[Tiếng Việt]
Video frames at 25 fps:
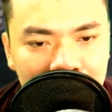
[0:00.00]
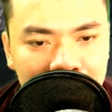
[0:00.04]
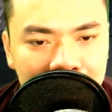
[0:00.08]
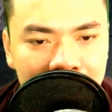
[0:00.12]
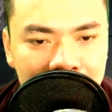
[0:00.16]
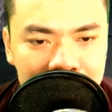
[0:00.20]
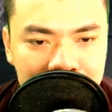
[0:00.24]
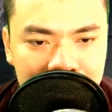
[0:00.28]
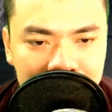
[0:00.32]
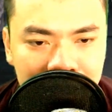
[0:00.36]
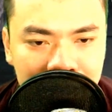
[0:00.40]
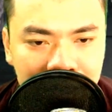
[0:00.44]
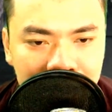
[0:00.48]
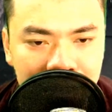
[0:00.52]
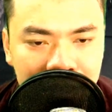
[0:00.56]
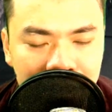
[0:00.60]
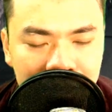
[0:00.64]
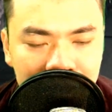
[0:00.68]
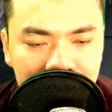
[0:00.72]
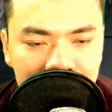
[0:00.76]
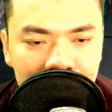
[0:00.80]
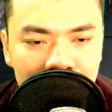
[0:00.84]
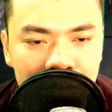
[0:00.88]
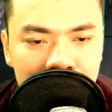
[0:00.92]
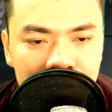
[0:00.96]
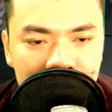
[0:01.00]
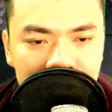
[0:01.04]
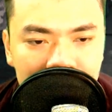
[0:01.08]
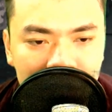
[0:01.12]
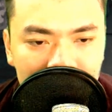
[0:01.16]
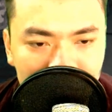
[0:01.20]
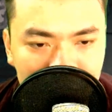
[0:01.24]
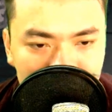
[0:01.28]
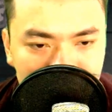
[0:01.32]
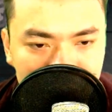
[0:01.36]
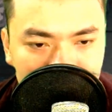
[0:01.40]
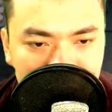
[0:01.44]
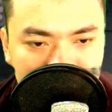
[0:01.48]
Tôi trợn to hai mắt,
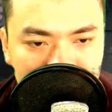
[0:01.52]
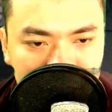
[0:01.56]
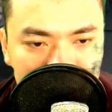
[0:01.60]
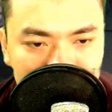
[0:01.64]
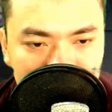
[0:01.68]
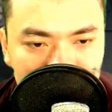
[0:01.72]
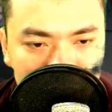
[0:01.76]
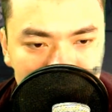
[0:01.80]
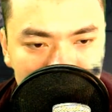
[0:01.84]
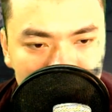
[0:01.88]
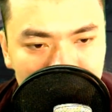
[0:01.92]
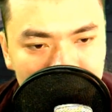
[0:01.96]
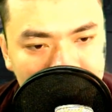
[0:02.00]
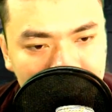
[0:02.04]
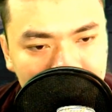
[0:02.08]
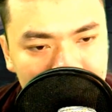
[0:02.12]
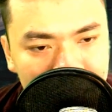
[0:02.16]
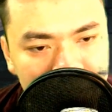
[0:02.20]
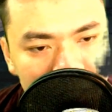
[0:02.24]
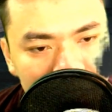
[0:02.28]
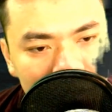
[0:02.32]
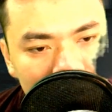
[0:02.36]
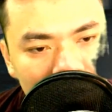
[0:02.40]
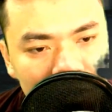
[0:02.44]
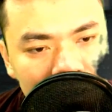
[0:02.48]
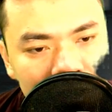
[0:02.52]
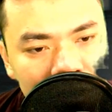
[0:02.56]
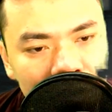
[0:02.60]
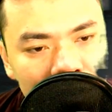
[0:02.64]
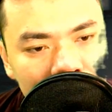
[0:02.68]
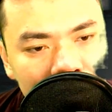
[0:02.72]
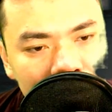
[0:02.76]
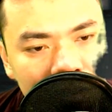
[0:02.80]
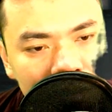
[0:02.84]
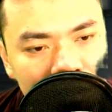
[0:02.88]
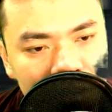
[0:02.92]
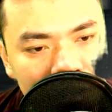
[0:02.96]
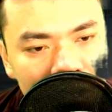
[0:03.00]
cảm giác mình đang nằm
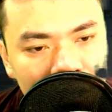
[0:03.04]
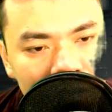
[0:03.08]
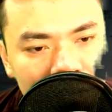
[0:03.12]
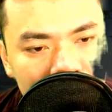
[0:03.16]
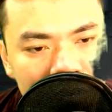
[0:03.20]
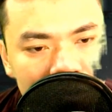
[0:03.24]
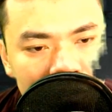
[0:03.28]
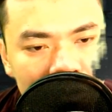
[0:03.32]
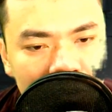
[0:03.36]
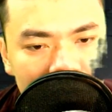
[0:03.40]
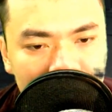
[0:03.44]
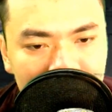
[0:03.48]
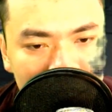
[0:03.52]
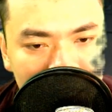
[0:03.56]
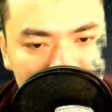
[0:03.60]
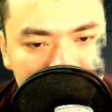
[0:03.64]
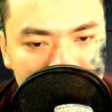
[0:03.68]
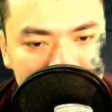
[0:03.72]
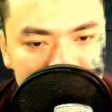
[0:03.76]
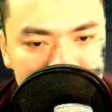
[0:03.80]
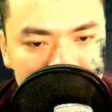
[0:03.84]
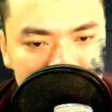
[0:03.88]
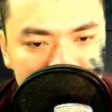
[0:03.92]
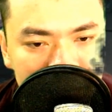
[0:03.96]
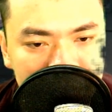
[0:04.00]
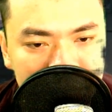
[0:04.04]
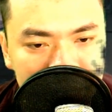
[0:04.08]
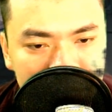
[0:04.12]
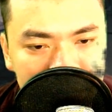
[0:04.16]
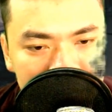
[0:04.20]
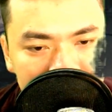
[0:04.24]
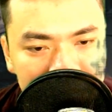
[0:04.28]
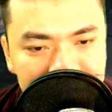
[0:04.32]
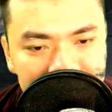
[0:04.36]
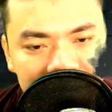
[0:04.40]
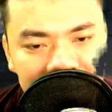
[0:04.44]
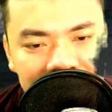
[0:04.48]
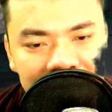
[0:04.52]
mơ. Nồi áp suất
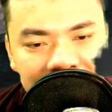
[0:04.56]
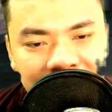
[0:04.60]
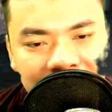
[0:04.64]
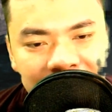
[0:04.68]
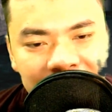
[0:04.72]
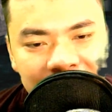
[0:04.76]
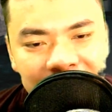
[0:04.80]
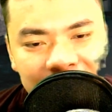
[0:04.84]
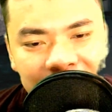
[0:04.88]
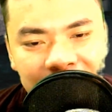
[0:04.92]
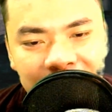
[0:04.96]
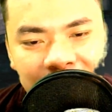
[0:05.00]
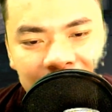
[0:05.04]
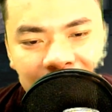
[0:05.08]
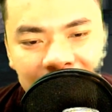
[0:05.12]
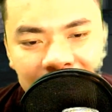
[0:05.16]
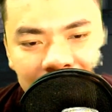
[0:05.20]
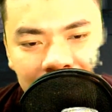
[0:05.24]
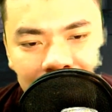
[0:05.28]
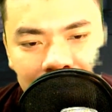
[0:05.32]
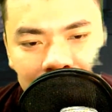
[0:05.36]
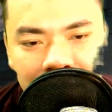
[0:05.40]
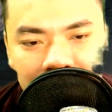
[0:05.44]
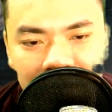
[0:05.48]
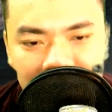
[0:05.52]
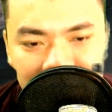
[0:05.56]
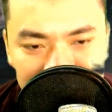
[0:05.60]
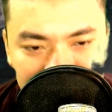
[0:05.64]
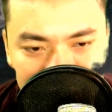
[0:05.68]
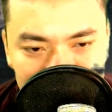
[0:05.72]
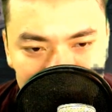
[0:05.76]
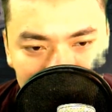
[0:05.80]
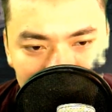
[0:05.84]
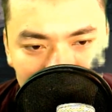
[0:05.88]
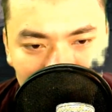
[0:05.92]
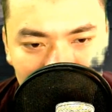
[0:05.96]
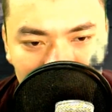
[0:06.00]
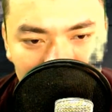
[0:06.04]
nhỏ mới vừa rồi còn
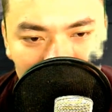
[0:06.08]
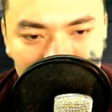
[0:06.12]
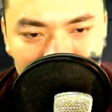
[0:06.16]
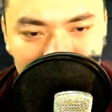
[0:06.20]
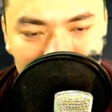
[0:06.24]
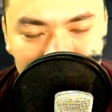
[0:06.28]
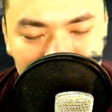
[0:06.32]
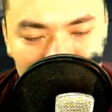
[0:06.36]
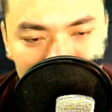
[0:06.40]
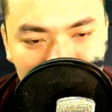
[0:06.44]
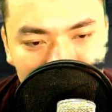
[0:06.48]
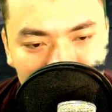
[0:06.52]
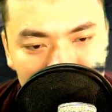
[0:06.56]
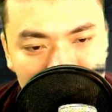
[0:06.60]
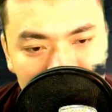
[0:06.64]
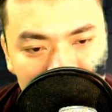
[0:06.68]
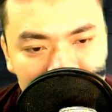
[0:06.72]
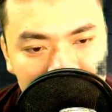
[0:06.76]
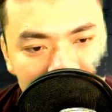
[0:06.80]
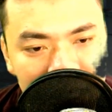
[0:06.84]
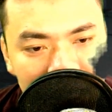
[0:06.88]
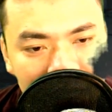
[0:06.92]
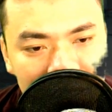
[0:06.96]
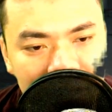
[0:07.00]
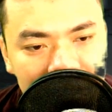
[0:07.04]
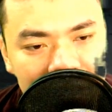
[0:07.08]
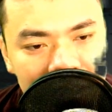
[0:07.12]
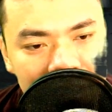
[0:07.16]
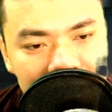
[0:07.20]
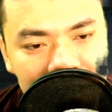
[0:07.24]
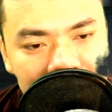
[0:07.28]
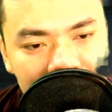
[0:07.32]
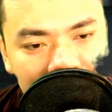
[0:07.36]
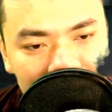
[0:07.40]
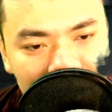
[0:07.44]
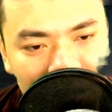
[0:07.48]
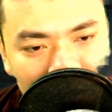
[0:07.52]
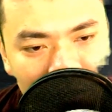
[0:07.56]
đang nấu mì, trong nháy mắt
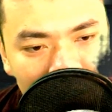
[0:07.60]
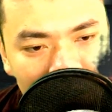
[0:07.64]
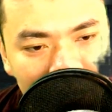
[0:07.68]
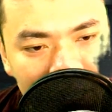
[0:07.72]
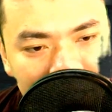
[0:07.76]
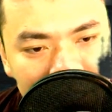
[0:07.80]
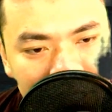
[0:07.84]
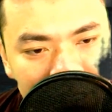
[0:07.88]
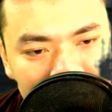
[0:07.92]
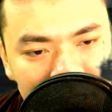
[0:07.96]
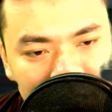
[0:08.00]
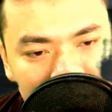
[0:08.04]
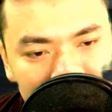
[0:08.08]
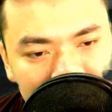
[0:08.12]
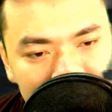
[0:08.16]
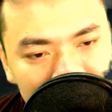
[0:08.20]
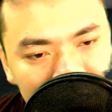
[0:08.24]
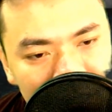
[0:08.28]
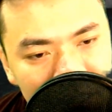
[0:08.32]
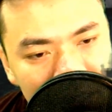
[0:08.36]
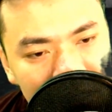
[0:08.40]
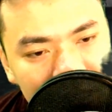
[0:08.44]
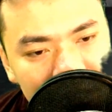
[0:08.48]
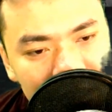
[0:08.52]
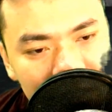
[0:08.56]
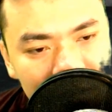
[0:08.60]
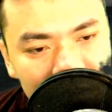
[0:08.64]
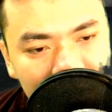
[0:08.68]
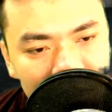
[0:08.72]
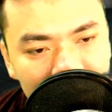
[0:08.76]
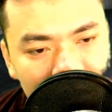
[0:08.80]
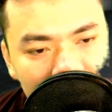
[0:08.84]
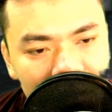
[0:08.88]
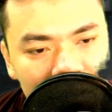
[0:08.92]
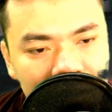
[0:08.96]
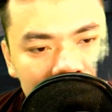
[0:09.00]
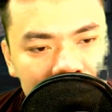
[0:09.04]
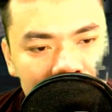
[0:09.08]
đã không thấy tầm hơi.
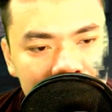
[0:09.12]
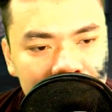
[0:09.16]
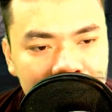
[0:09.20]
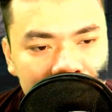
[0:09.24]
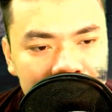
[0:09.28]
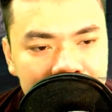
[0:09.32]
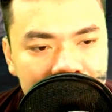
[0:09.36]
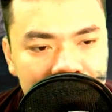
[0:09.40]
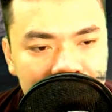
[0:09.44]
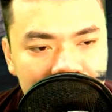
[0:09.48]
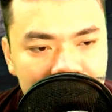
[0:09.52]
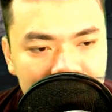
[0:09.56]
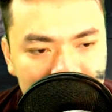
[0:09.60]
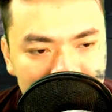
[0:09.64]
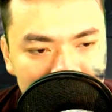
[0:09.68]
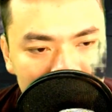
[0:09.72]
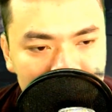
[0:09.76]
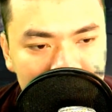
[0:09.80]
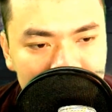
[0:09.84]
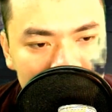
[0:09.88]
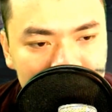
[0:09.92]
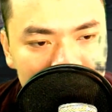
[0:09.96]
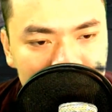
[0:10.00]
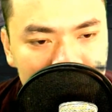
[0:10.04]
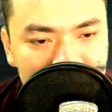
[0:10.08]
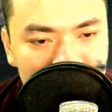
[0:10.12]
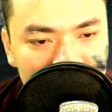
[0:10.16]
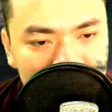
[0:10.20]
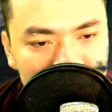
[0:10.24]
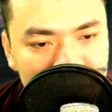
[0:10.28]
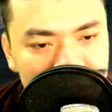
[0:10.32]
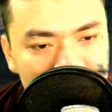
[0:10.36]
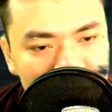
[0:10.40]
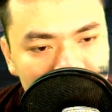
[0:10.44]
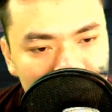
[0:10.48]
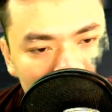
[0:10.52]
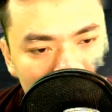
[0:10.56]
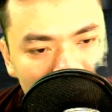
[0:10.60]
Chẳng lẽ là bị
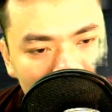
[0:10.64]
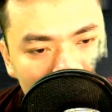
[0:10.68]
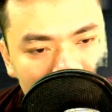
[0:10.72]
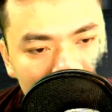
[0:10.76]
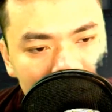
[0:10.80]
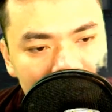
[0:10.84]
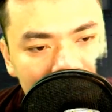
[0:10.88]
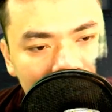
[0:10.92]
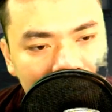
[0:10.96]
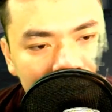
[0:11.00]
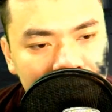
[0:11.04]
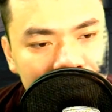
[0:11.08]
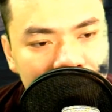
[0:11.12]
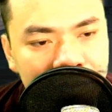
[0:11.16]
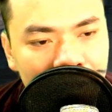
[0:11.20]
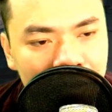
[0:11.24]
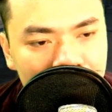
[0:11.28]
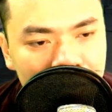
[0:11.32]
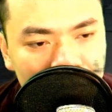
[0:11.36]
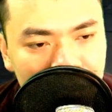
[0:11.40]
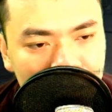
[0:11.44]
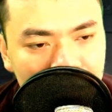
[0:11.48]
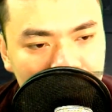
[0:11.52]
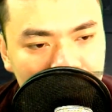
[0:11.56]
quỷ ăn mất sao?